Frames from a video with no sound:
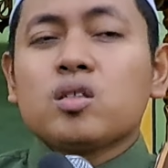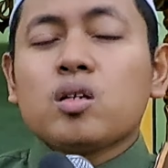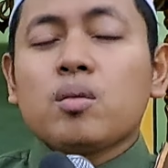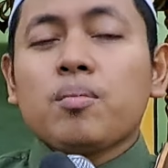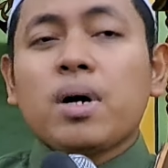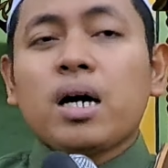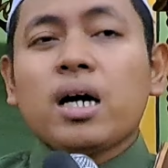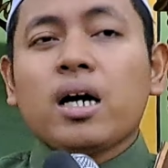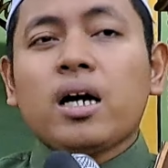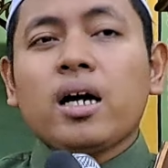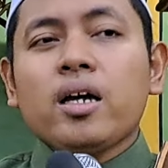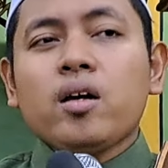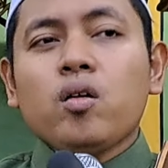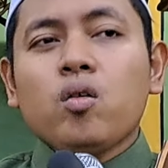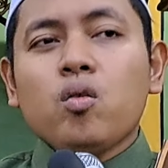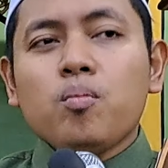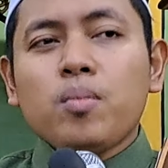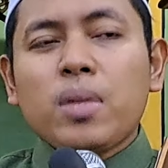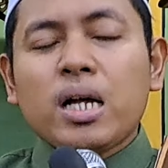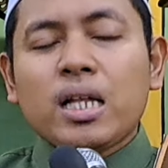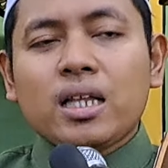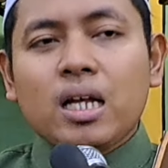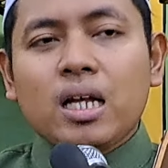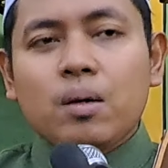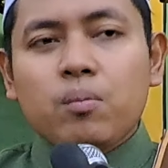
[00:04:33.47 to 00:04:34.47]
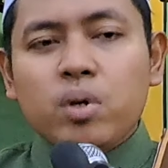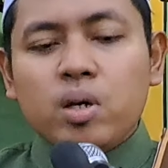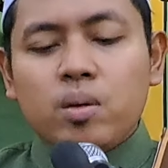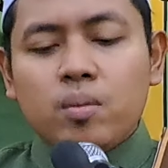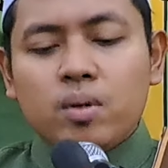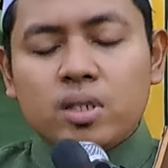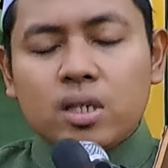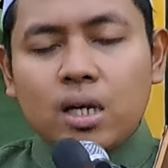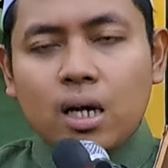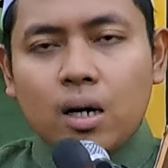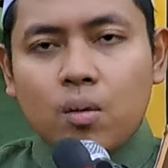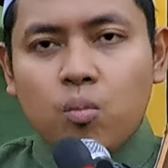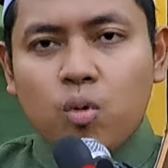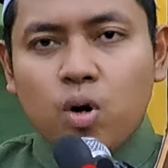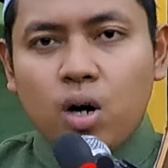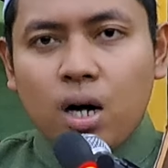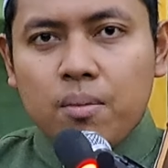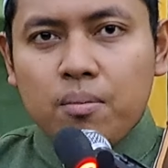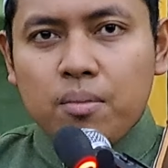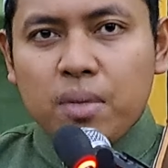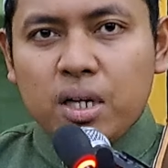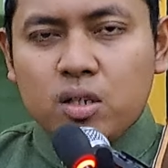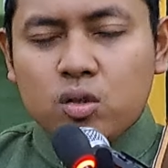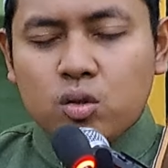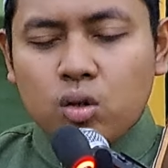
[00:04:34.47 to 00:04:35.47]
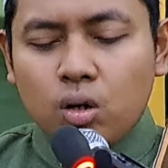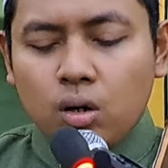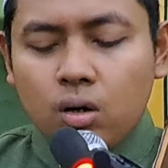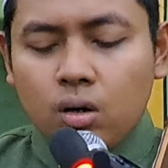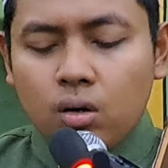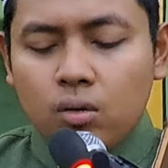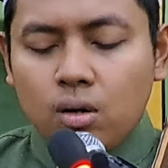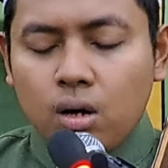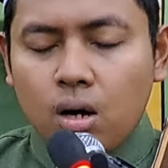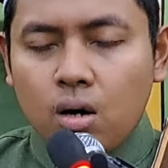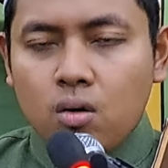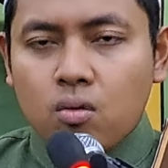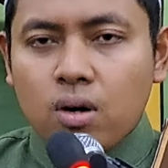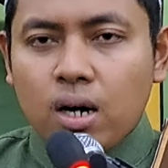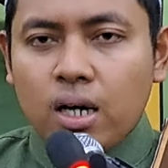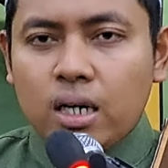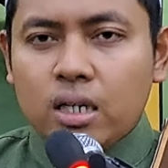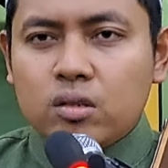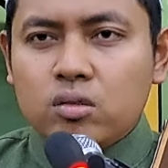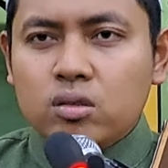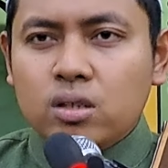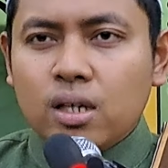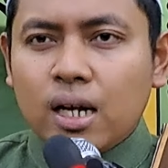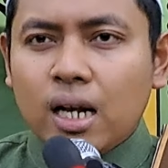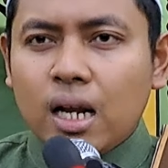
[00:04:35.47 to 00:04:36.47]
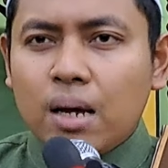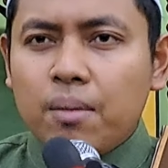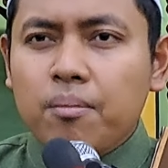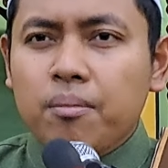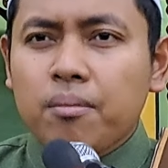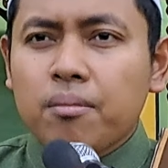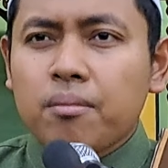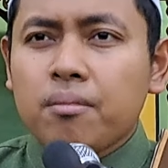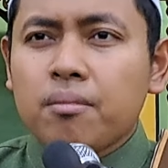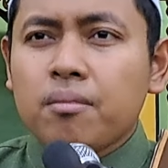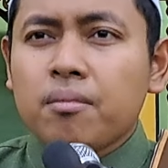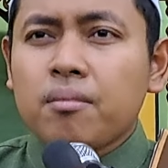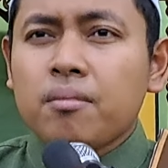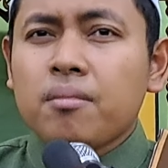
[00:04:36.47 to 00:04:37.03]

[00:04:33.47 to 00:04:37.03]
sebagai umat Nabi besar Muhammad Shallallahu Alaihi Wasallam